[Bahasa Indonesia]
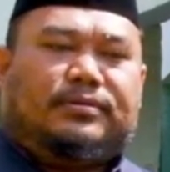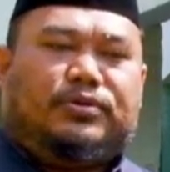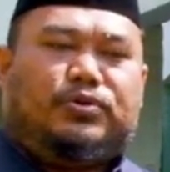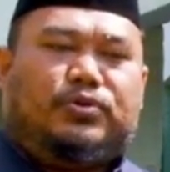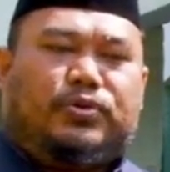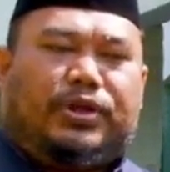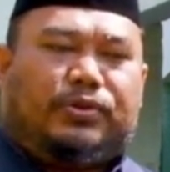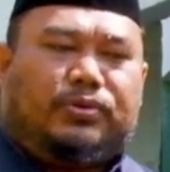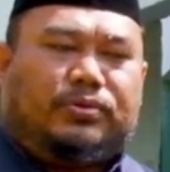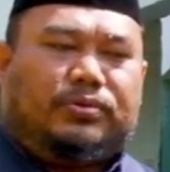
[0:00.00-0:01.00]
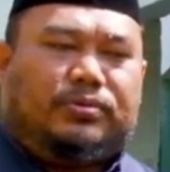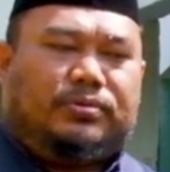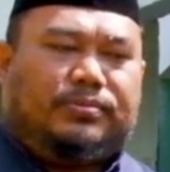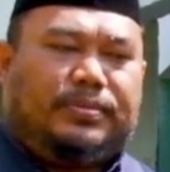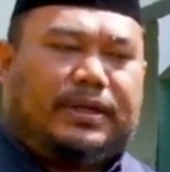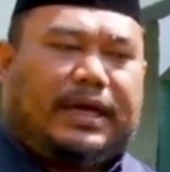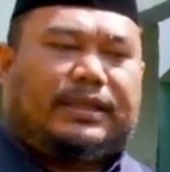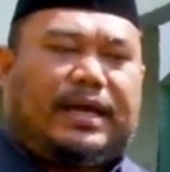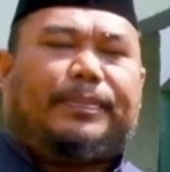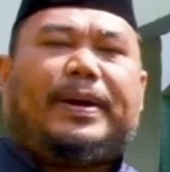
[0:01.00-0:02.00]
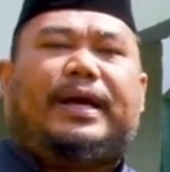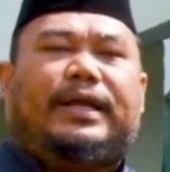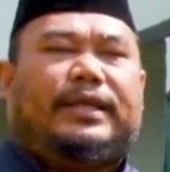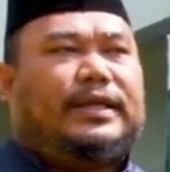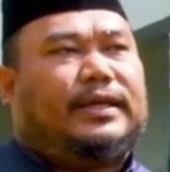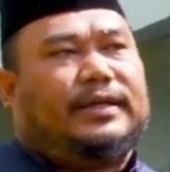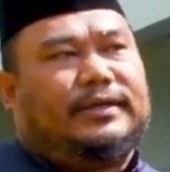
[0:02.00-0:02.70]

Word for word: Jujur itu berkata apa adanya.